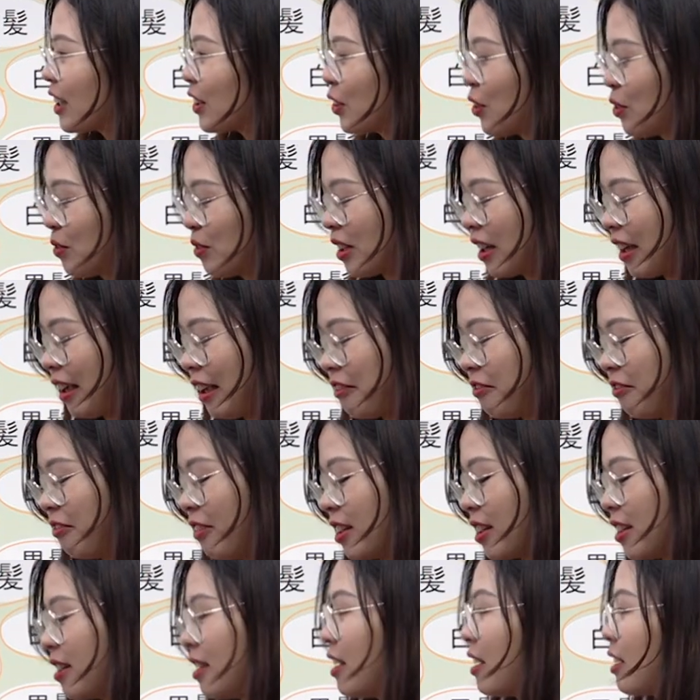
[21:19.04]
kết thúc cái
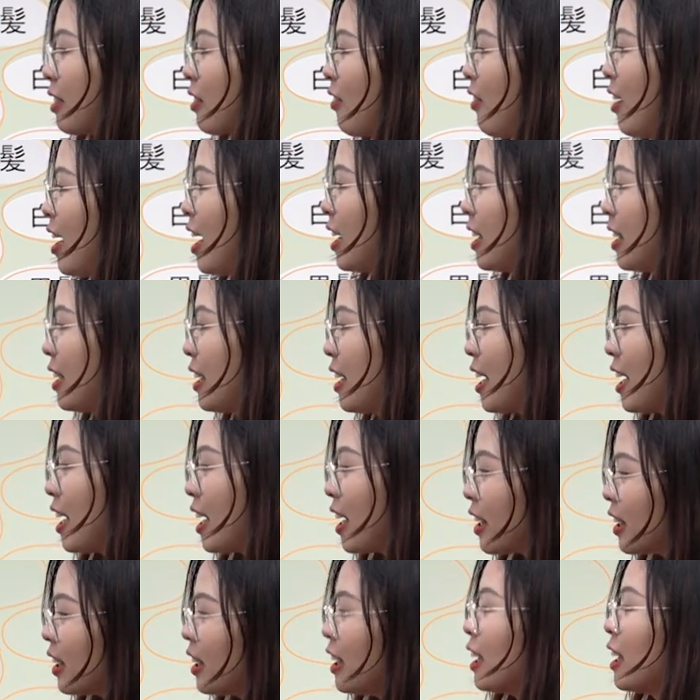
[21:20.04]
phần liên quan
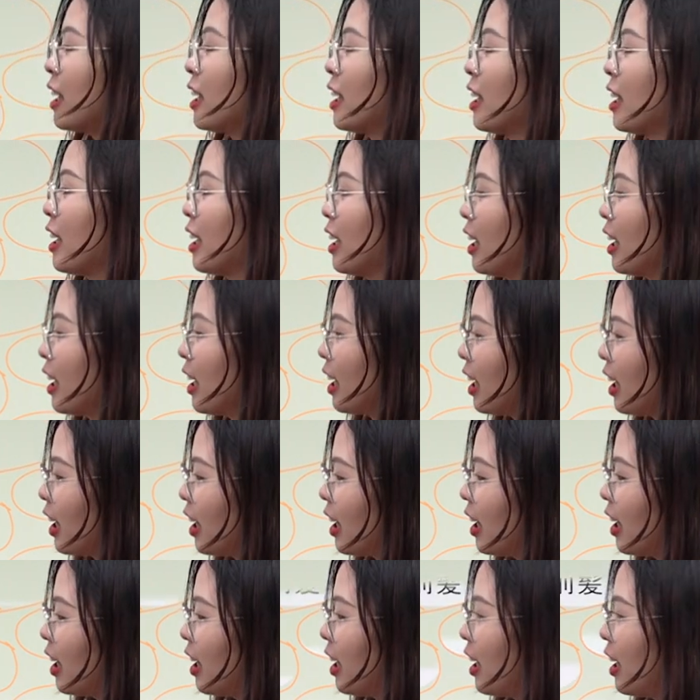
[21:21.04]
đến
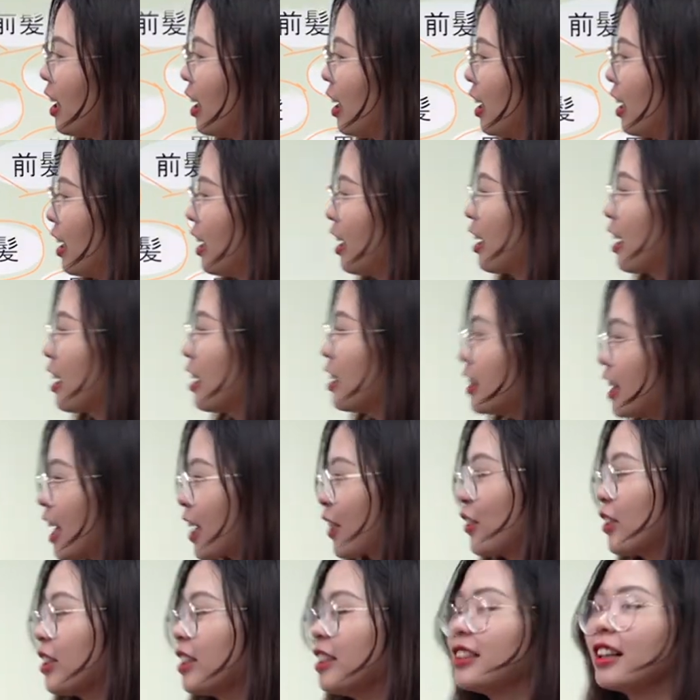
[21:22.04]
à, cơ thể
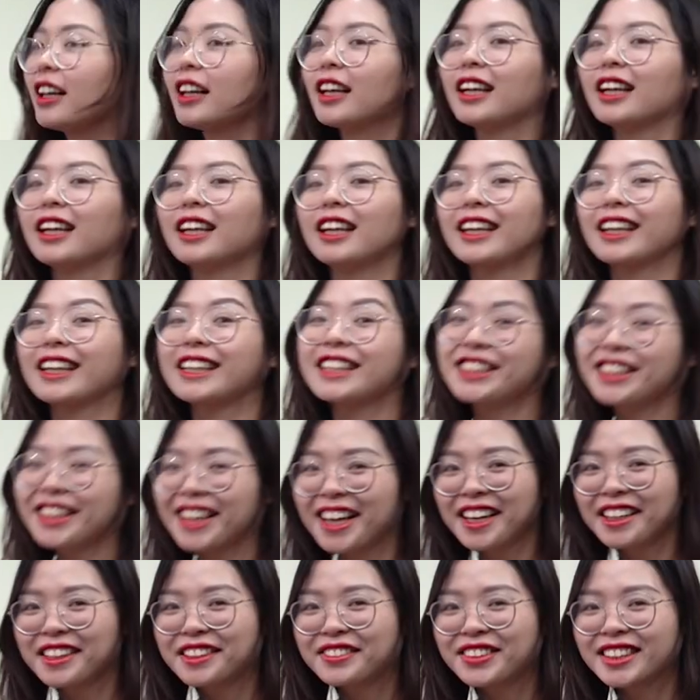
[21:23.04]
con người chưa
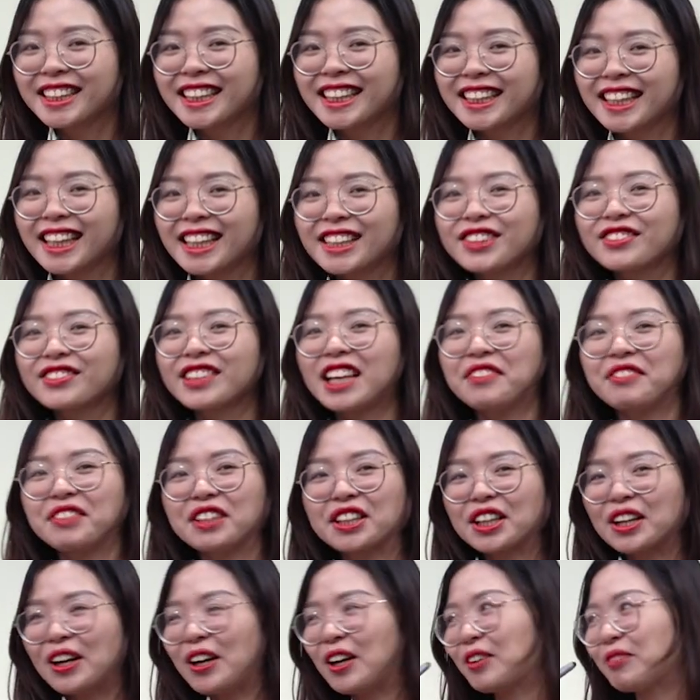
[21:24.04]
hết nha mọi người nhá chúng ta
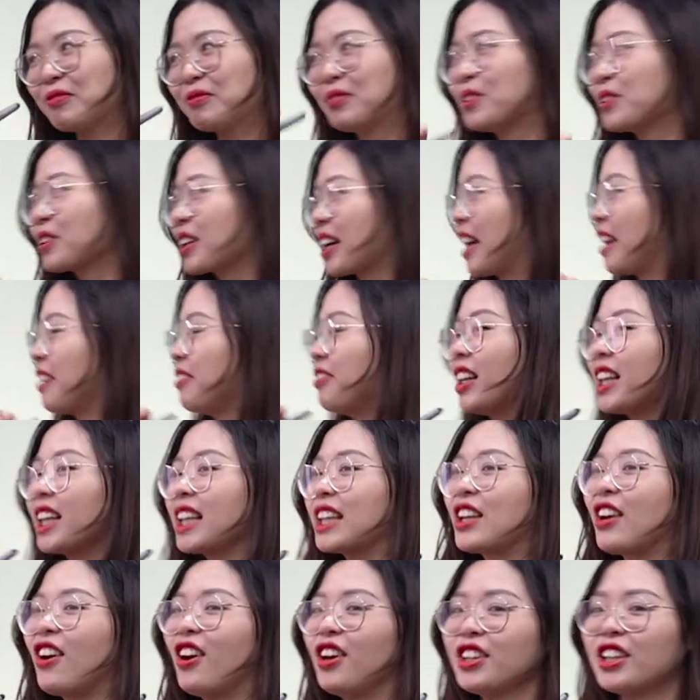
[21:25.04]
vẫn còn một cái
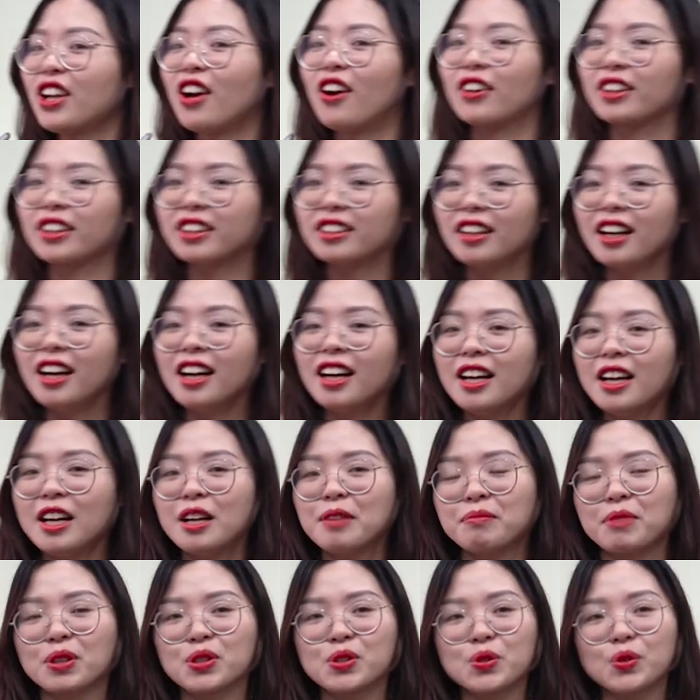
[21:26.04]
phần nho nhỏ nữa
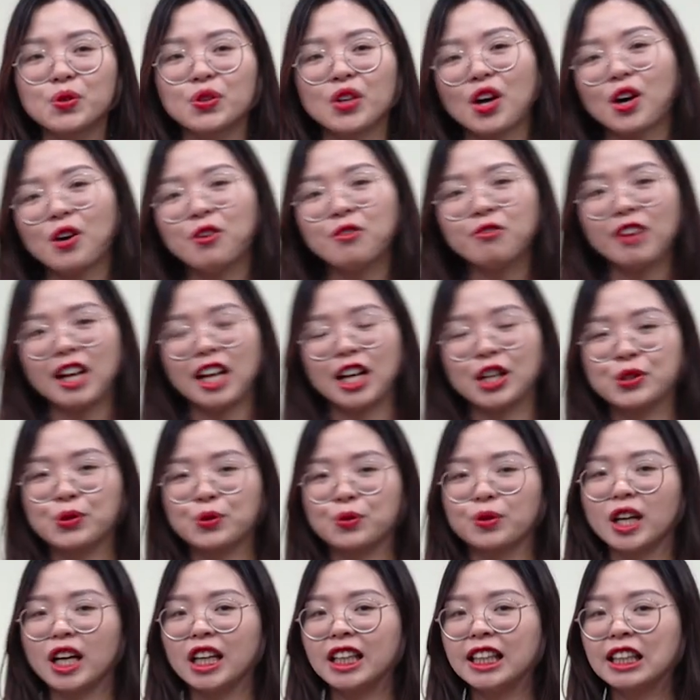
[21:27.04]
mặc dù nó không phải là
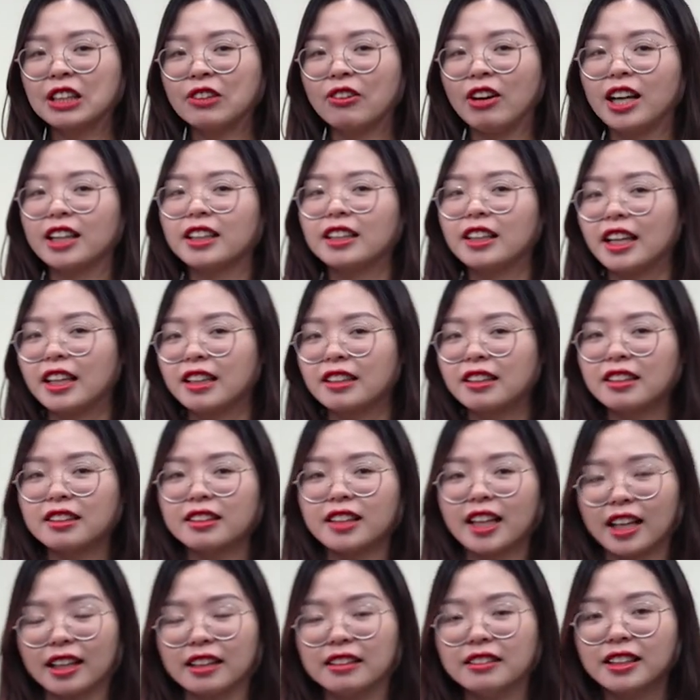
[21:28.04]
chủ đề liên quan đến cơ
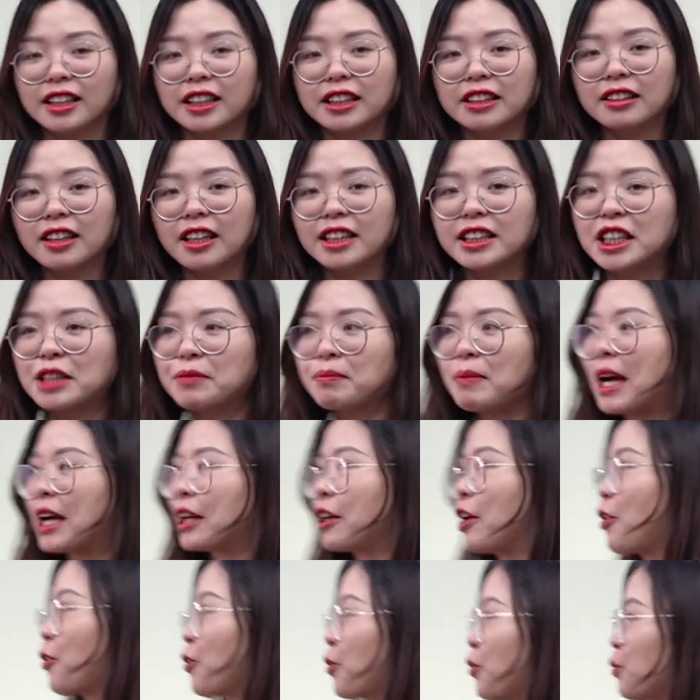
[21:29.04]
thể người nữa nhưng mà nó